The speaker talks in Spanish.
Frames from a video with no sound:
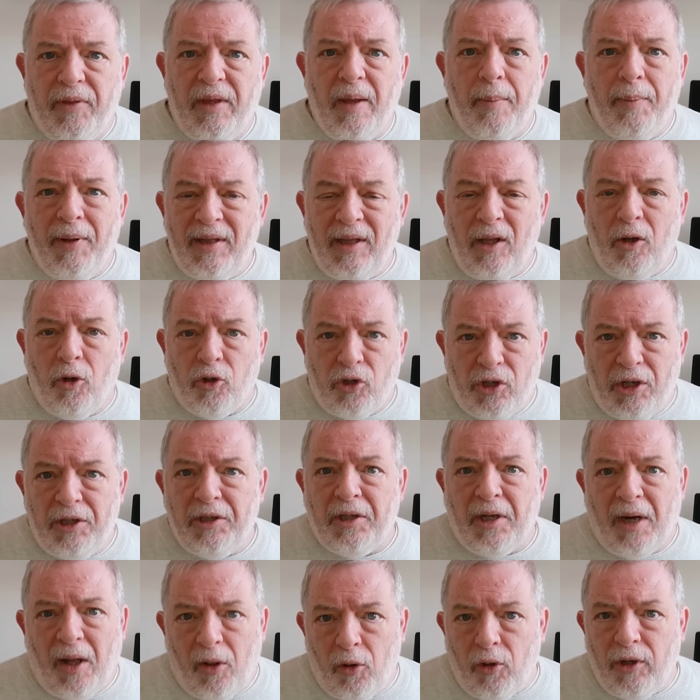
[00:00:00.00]
depende de los
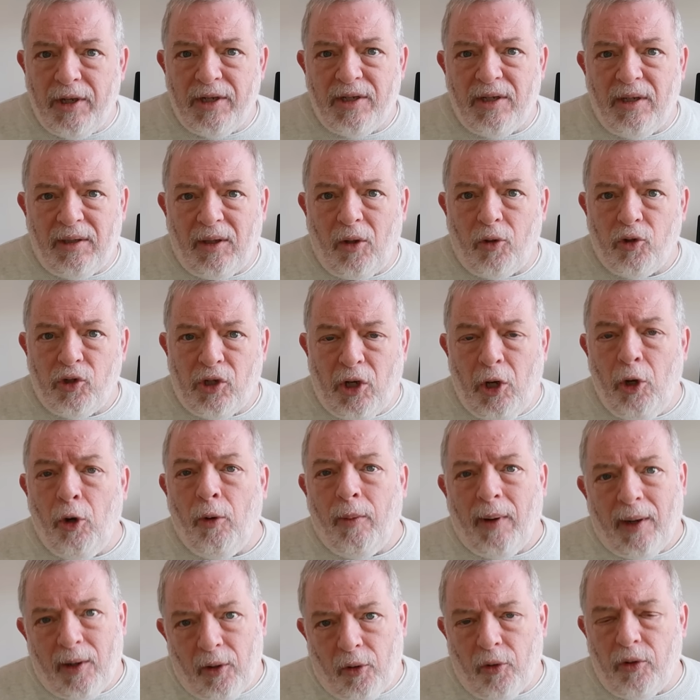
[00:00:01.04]
entrenadores sentados en
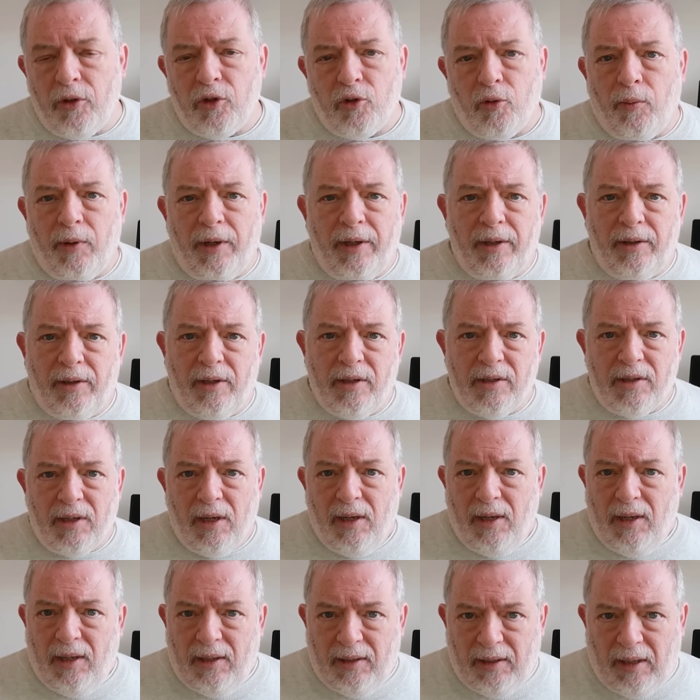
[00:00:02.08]
los bancos de suplentes
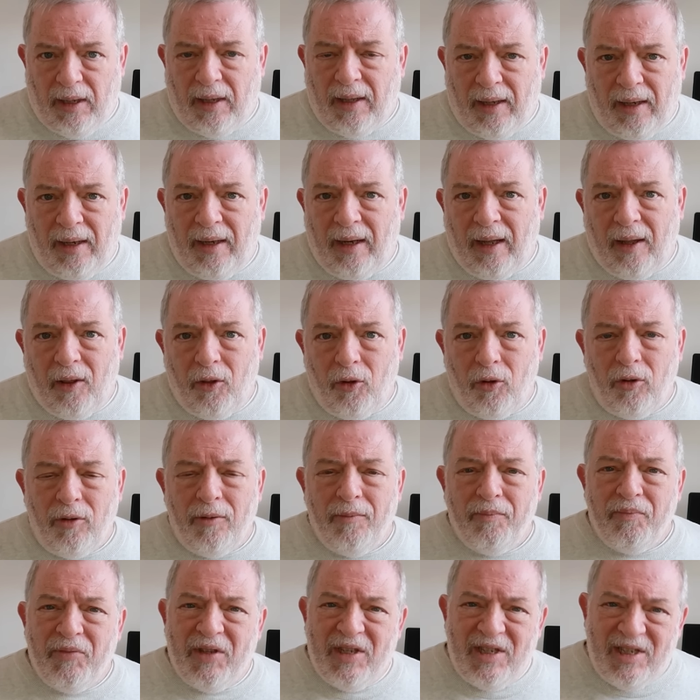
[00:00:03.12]
de cada
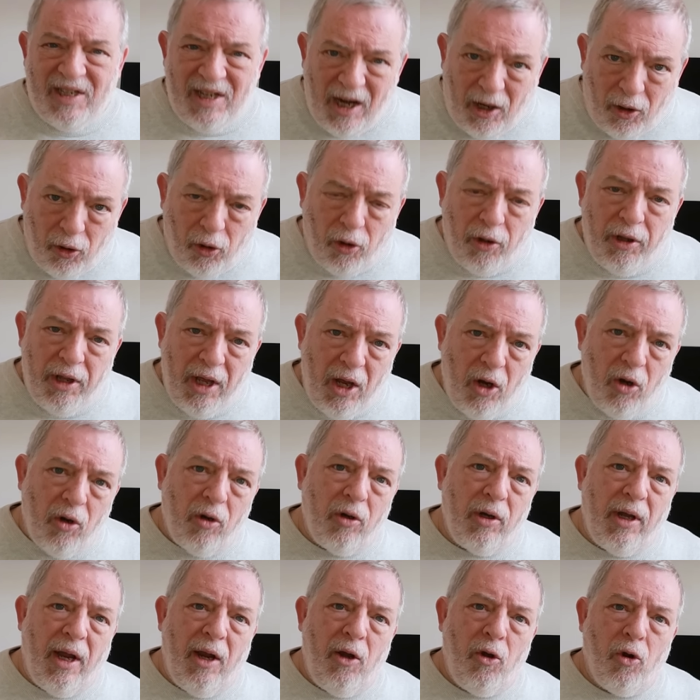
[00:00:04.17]
lado, ciclos
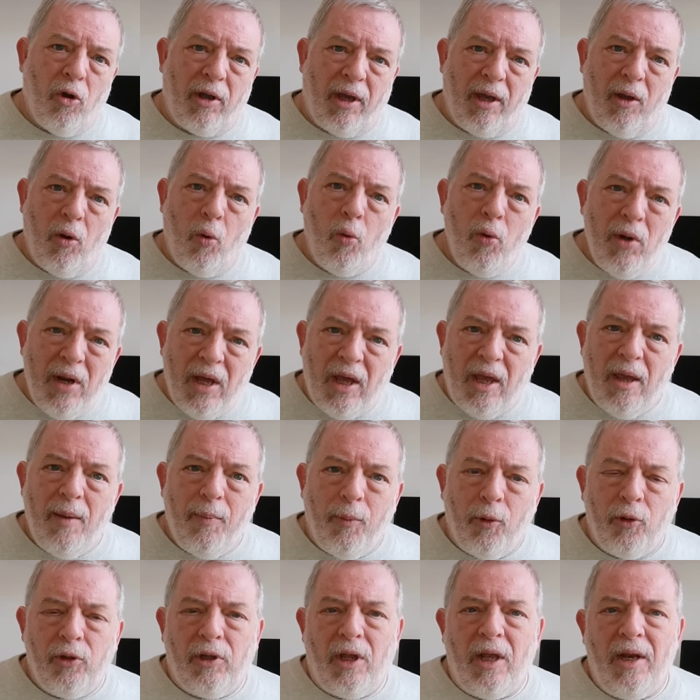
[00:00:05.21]
digo en los que un
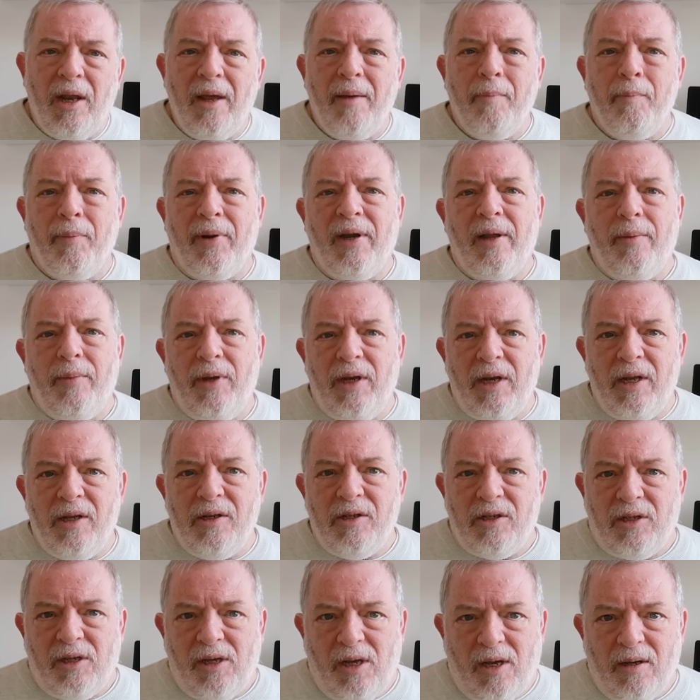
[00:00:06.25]
equipo tiene
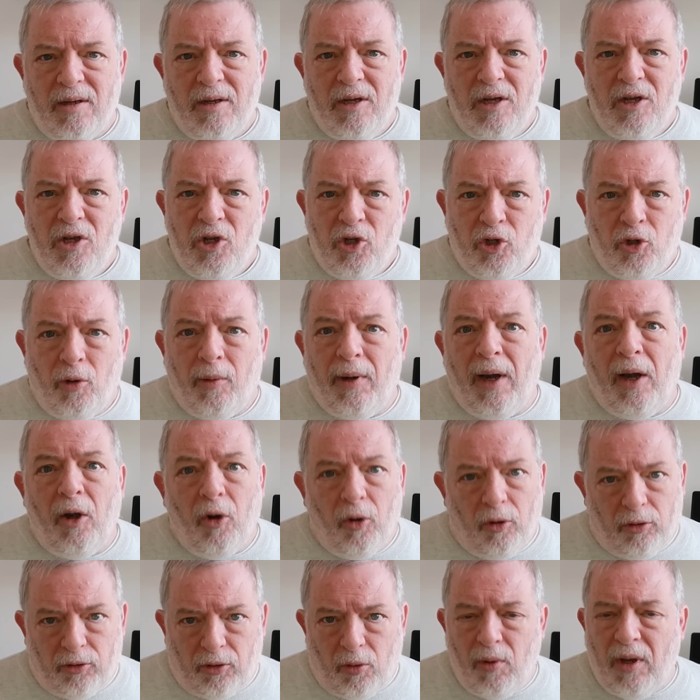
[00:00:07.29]
preeminencia sobre el
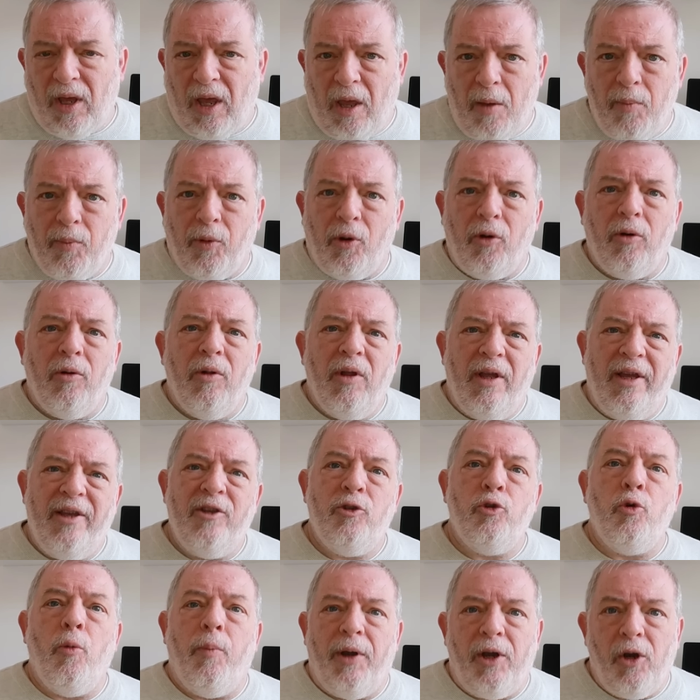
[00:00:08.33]
otro, un equipo
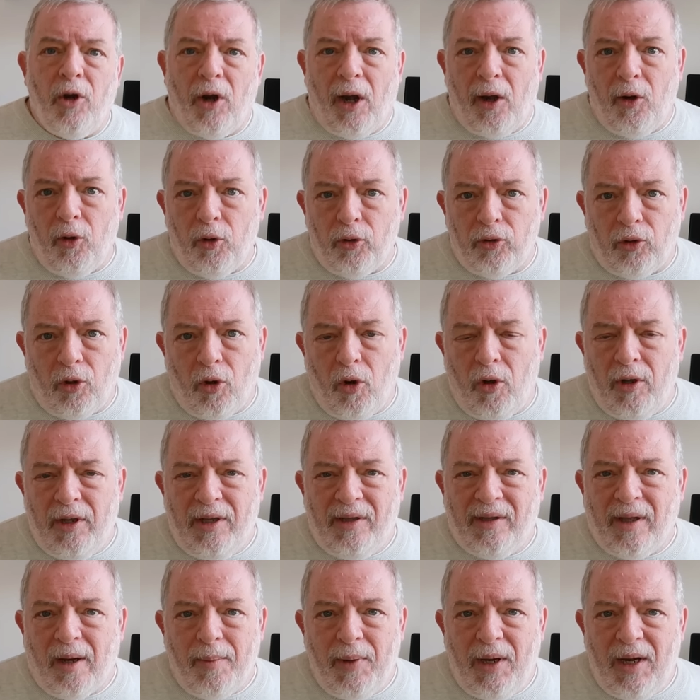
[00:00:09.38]
es superior al otro
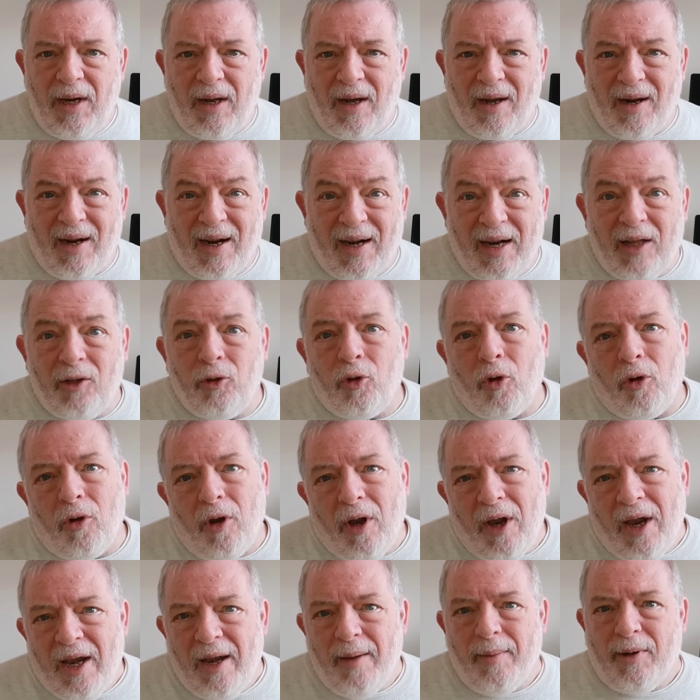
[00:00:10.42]
y termina
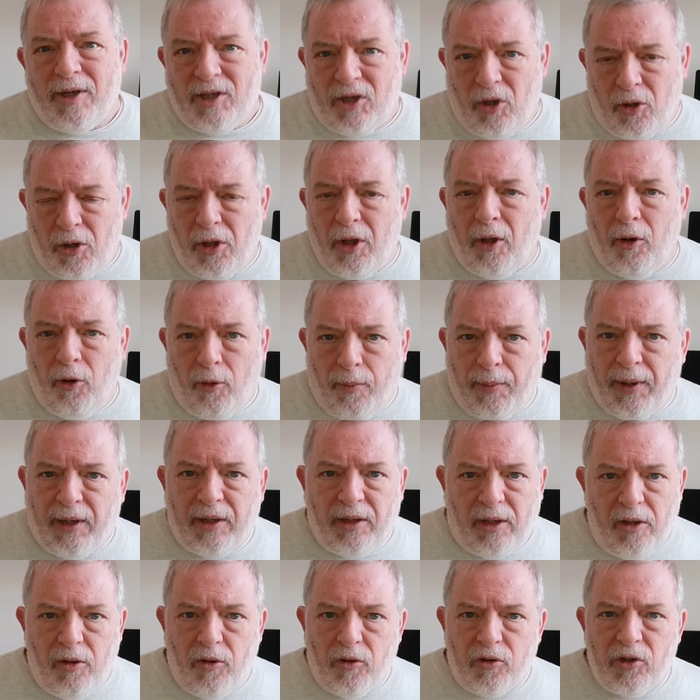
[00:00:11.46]
ganando la mayoría de los
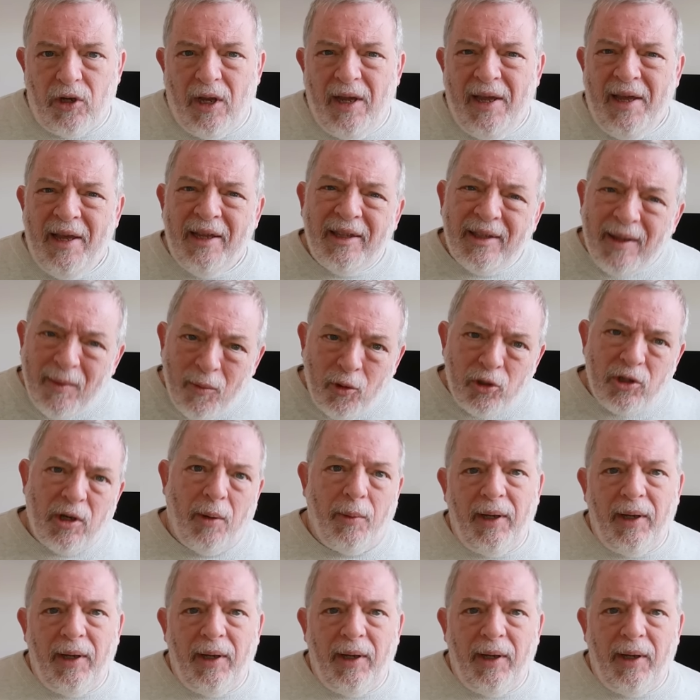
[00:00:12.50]
partidos. Estamos